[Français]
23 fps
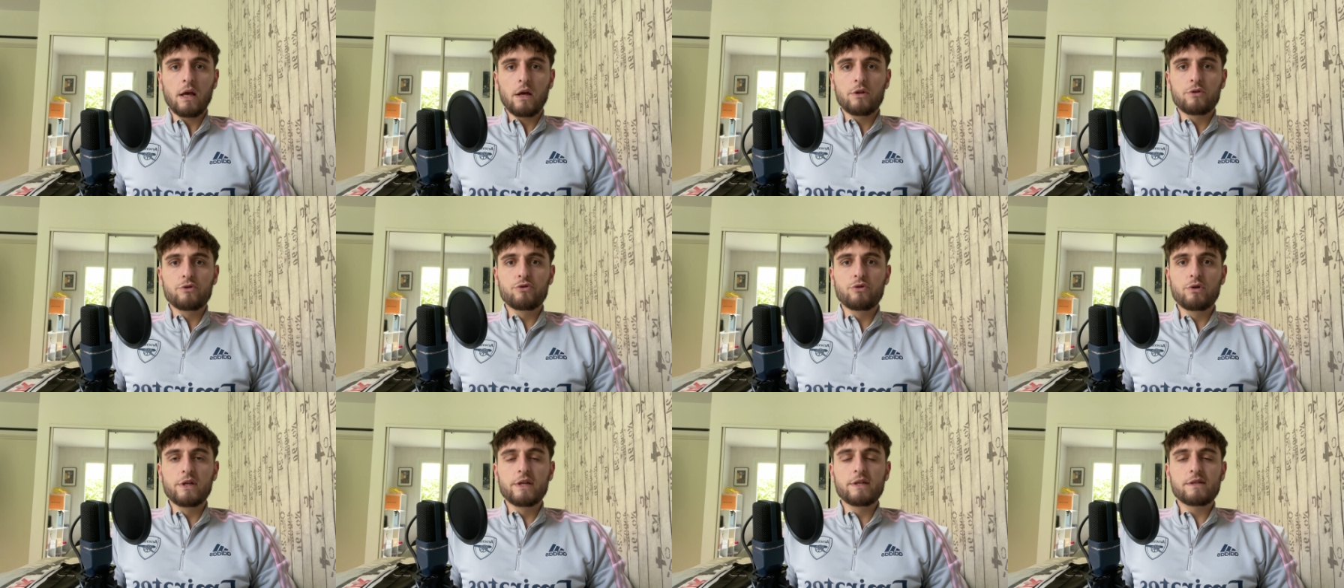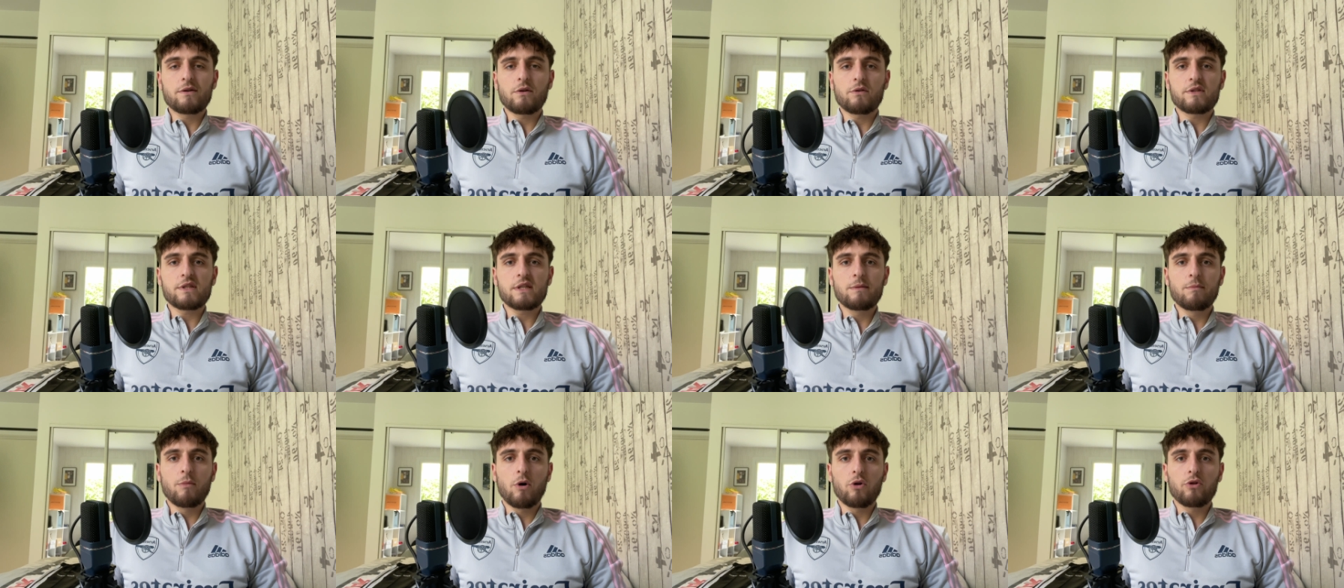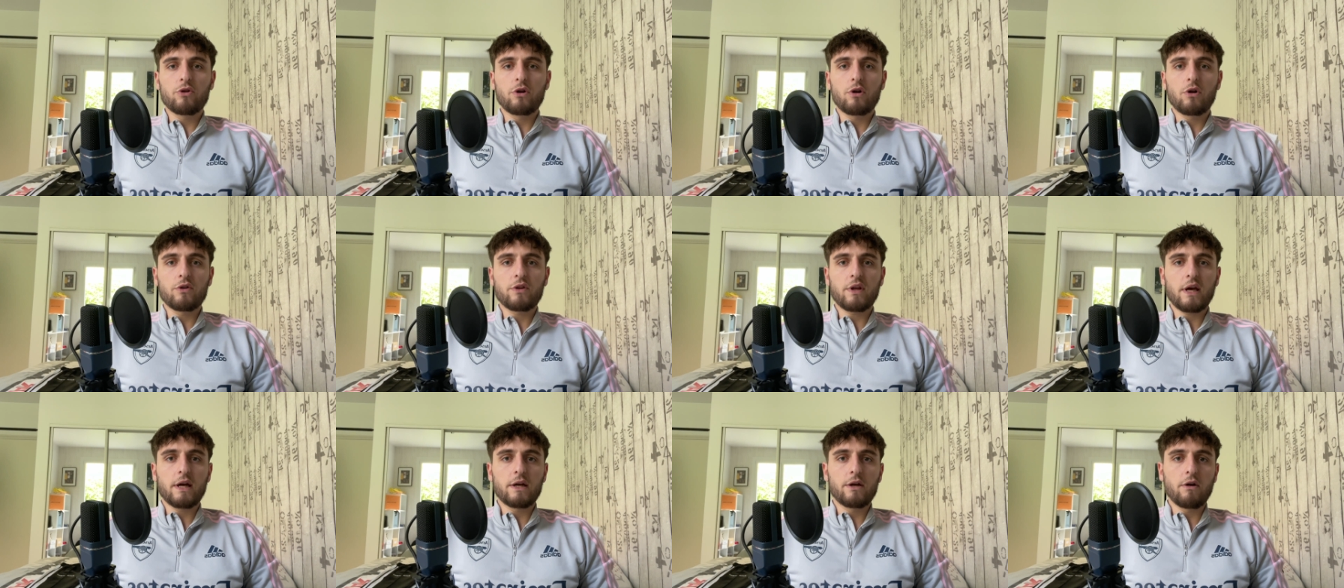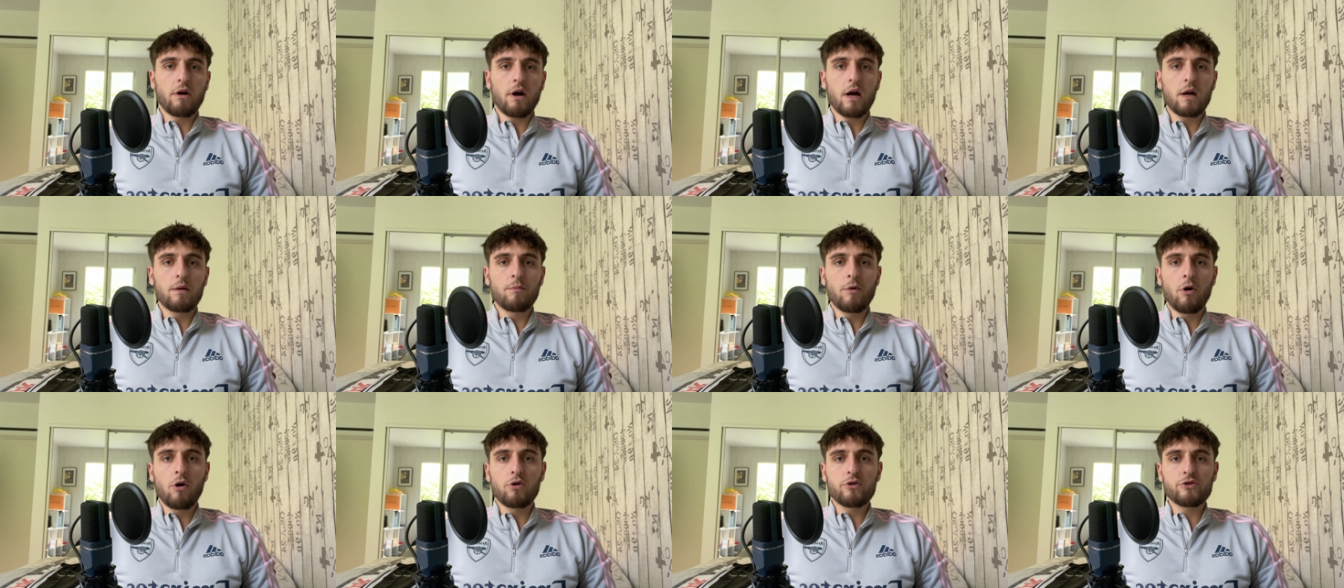du licenciement de l'entraîneur
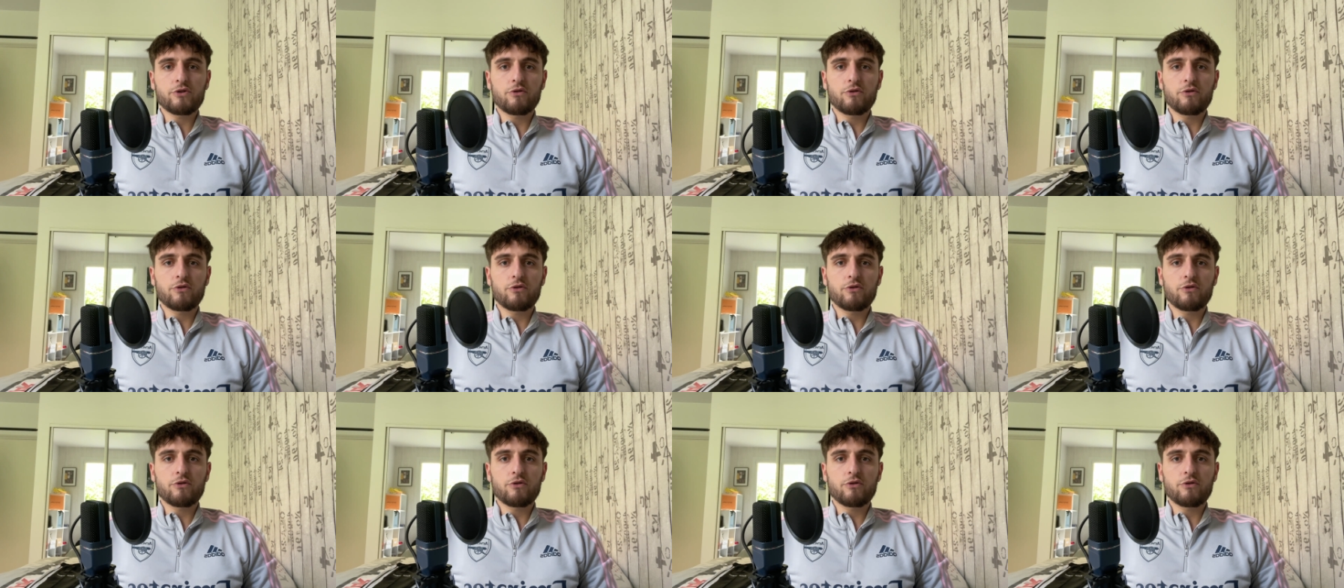allemand,